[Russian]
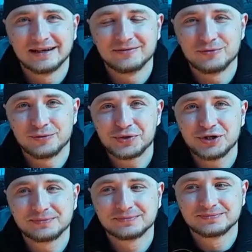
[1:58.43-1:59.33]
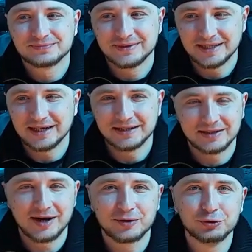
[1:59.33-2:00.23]
в общем, я
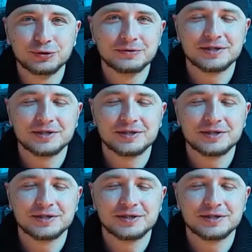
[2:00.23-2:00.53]
отдохнул